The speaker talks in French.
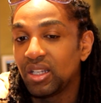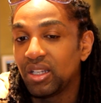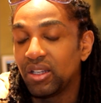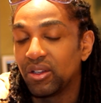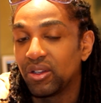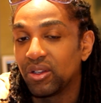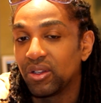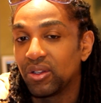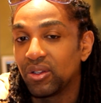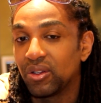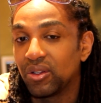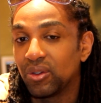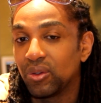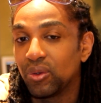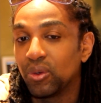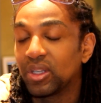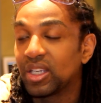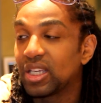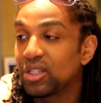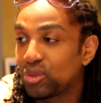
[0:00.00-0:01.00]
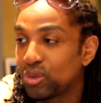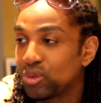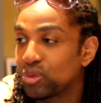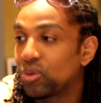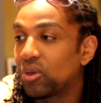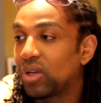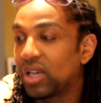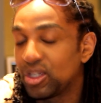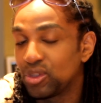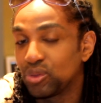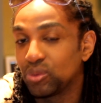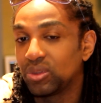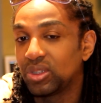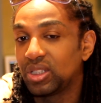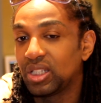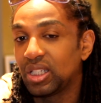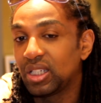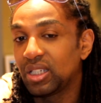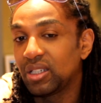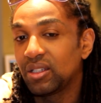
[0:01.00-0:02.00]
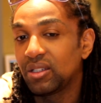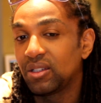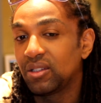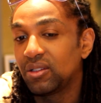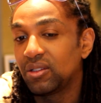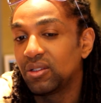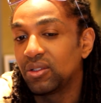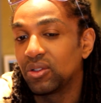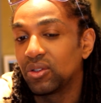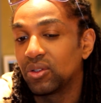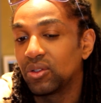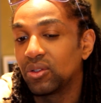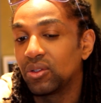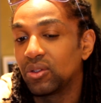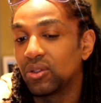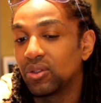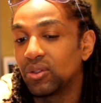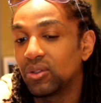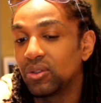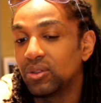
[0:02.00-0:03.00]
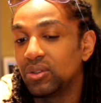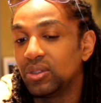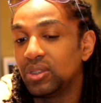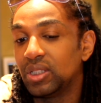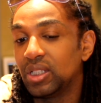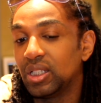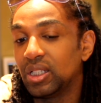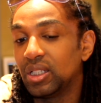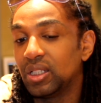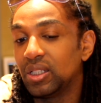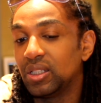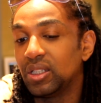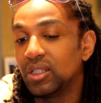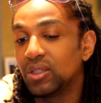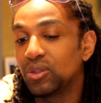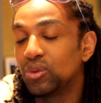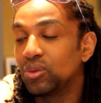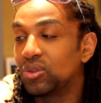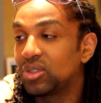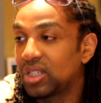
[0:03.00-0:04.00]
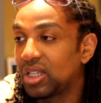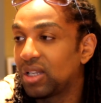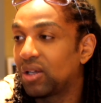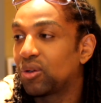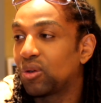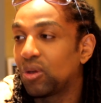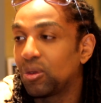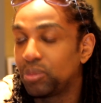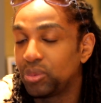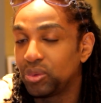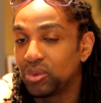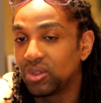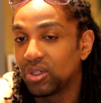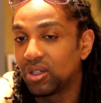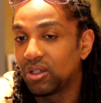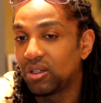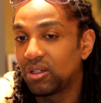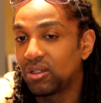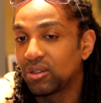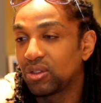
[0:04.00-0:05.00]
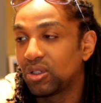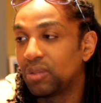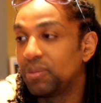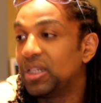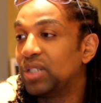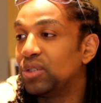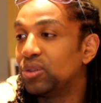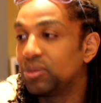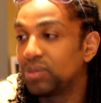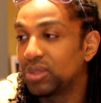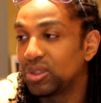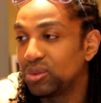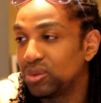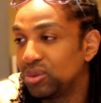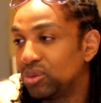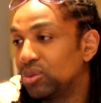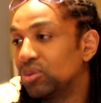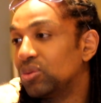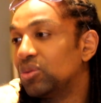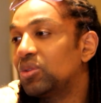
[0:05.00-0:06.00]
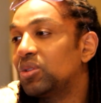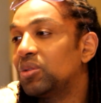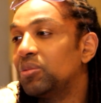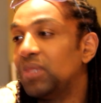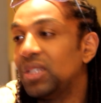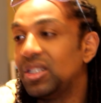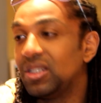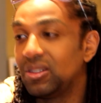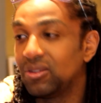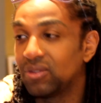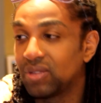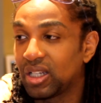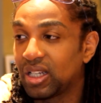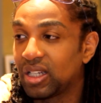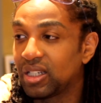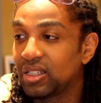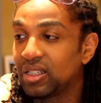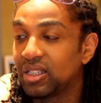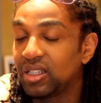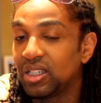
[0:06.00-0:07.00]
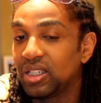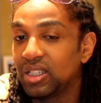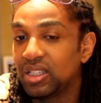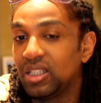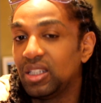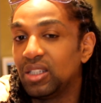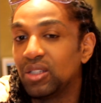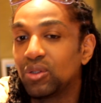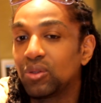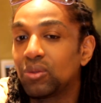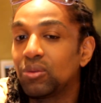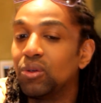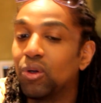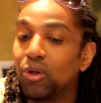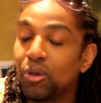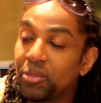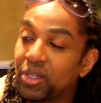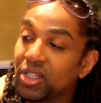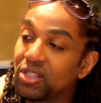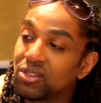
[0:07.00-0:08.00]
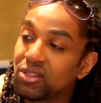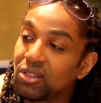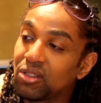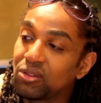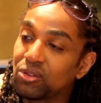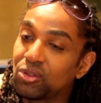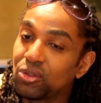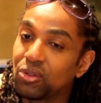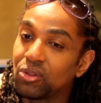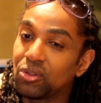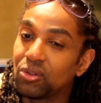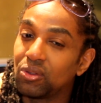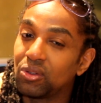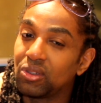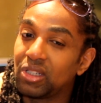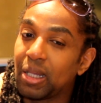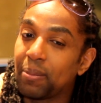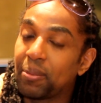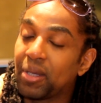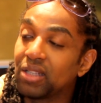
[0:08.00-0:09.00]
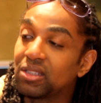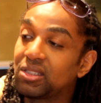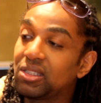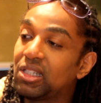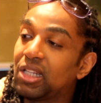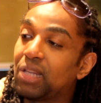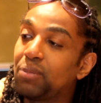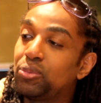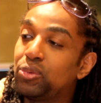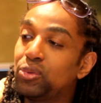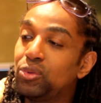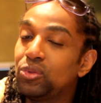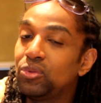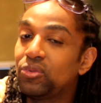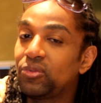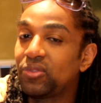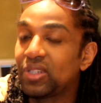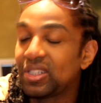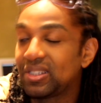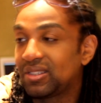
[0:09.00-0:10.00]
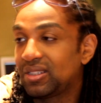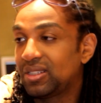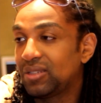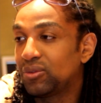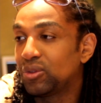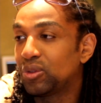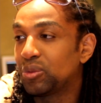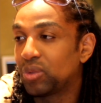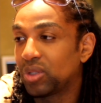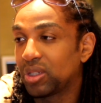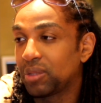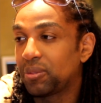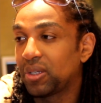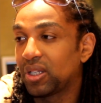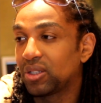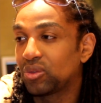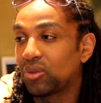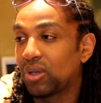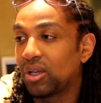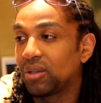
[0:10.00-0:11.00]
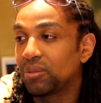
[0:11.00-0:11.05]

auxquelles se sont rajoutées euh, des, succès encore plus grands comme Elle demande du zouk, Mediva, qui représente euh, la partie la plus festive de mon répertoire.